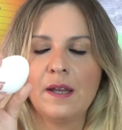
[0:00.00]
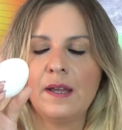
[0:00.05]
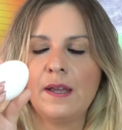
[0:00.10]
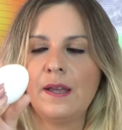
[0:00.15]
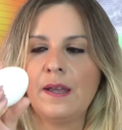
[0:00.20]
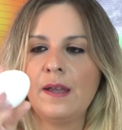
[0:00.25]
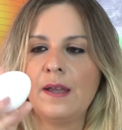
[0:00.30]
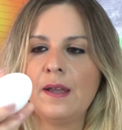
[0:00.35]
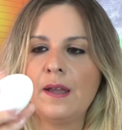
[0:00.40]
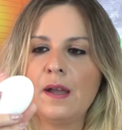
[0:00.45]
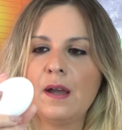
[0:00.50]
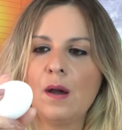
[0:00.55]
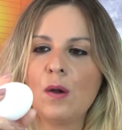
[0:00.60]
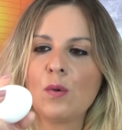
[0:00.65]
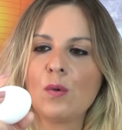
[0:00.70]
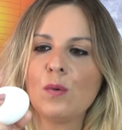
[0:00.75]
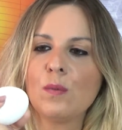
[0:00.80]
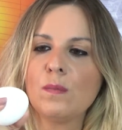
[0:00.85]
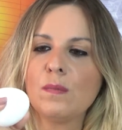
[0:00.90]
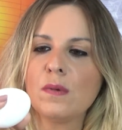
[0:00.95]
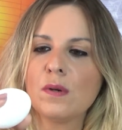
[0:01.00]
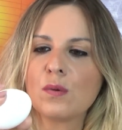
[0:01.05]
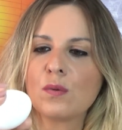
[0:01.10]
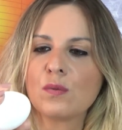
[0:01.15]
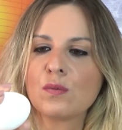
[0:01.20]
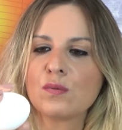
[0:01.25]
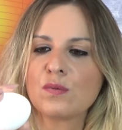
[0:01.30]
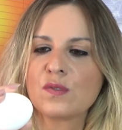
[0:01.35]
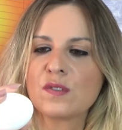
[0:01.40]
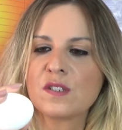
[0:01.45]
É, algum,
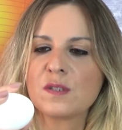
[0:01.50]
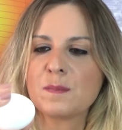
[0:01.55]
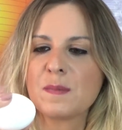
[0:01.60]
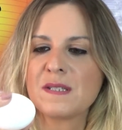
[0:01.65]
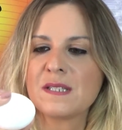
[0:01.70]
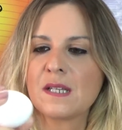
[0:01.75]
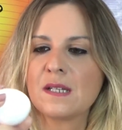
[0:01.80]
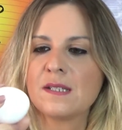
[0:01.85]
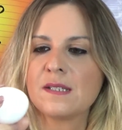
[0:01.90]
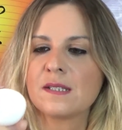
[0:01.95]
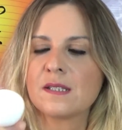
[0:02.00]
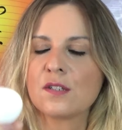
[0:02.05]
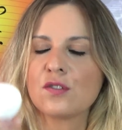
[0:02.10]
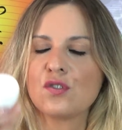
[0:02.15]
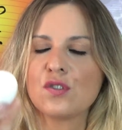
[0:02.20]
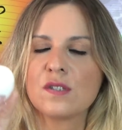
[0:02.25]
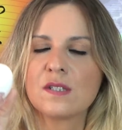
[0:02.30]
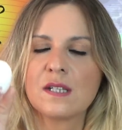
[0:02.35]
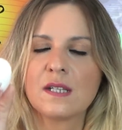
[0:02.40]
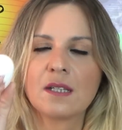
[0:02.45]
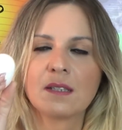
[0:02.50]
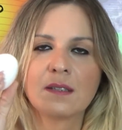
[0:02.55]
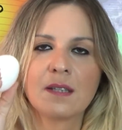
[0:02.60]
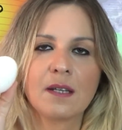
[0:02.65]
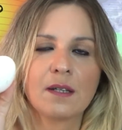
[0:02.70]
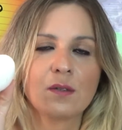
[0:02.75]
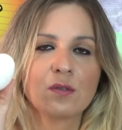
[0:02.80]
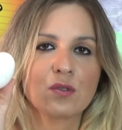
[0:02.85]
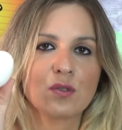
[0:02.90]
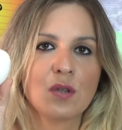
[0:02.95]
alguns especialistas dizem
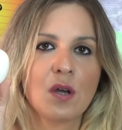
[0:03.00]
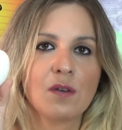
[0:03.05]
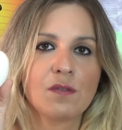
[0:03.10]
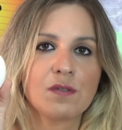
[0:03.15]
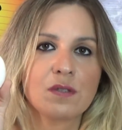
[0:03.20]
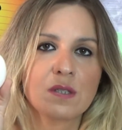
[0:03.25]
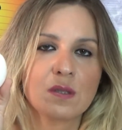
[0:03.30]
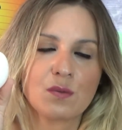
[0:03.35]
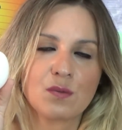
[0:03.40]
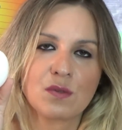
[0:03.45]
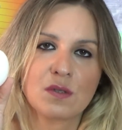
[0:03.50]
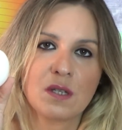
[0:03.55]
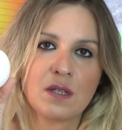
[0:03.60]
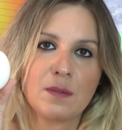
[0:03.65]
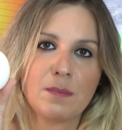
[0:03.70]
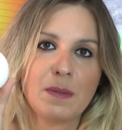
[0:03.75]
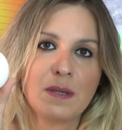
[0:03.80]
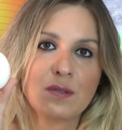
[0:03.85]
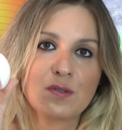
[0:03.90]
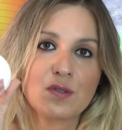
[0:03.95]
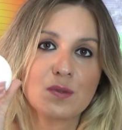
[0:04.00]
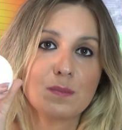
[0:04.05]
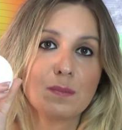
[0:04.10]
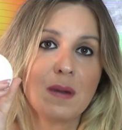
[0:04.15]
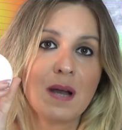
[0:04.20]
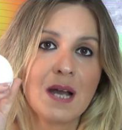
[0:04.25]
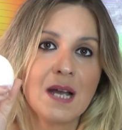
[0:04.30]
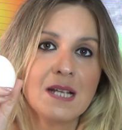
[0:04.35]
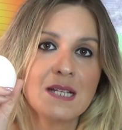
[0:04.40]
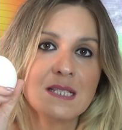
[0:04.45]
até que os ovos são os alimentos
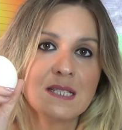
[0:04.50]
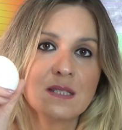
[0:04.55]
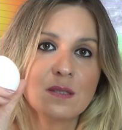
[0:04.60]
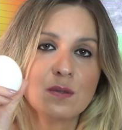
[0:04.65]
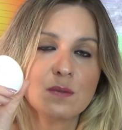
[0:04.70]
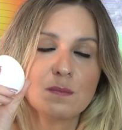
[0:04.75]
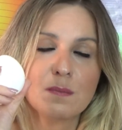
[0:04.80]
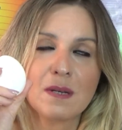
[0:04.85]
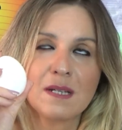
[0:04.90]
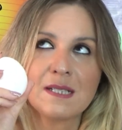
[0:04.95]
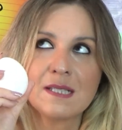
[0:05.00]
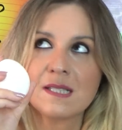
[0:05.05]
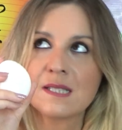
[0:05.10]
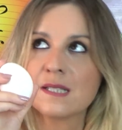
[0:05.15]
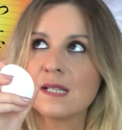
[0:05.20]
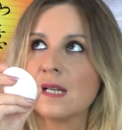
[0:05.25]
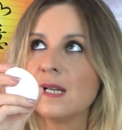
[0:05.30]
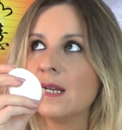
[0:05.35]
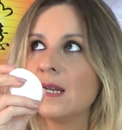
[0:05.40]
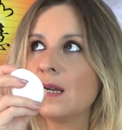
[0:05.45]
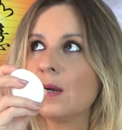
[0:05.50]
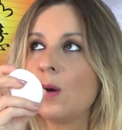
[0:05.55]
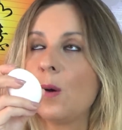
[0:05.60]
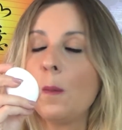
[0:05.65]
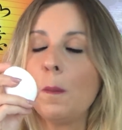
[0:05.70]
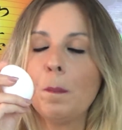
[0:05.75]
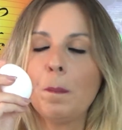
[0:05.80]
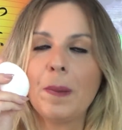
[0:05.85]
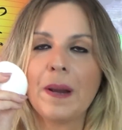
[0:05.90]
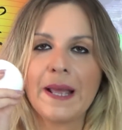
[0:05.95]
mais, mais mais
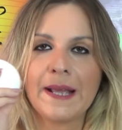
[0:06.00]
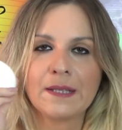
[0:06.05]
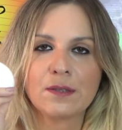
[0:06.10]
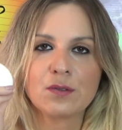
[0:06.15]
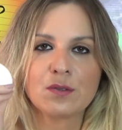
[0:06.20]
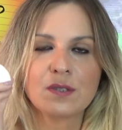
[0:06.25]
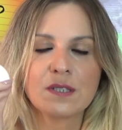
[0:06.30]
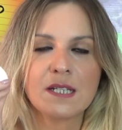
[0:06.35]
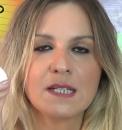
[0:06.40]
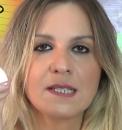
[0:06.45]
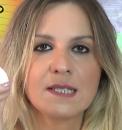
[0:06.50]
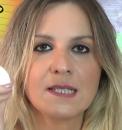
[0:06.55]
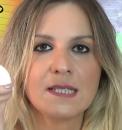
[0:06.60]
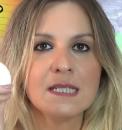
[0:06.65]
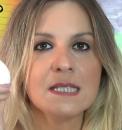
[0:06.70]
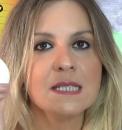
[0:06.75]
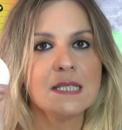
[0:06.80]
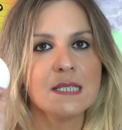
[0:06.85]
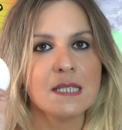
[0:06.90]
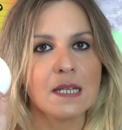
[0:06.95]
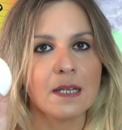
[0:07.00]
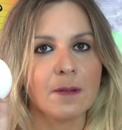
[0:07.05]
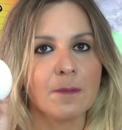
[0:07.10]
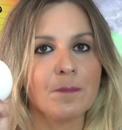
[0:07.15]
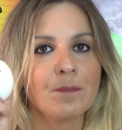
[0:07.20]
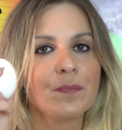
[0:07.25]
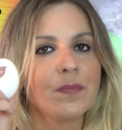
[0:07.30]
completos que existem.